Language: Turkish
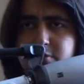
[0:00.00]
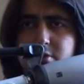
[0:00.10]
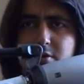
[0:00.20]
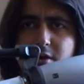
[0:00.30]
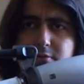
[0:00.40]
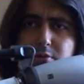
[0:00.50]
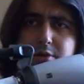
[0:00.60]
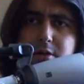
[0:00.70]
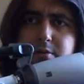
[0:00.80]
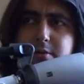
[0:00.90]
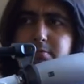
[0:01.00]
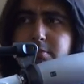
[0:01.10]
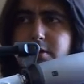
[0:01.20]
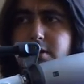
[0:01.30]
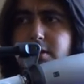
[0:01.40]
Survival oynayabilirim.
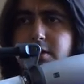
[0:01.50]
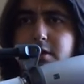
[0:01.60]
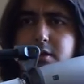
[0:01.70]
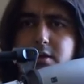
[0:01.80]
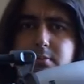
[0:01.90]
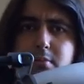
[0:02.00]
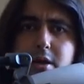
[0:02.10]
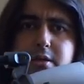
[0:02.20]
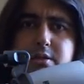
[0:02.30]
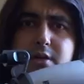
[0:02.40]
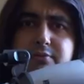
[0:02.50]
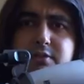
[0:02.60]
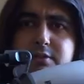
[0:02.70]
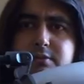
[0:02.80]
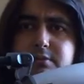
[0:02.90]
Ee,
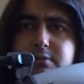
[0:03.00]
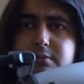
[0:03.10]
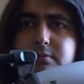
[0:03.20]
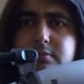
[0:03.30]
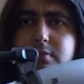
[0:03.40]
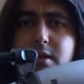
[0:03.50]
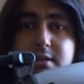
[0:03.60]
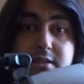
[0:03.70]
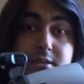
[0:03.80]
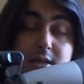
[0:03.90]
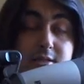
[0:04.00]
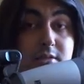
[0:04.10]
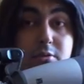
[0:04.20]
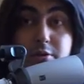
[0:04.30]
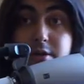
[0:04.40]
Minecraft'ın Exit,
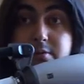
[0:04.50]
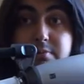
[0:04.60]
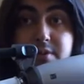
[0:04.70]
Exit'i oynayabilirim.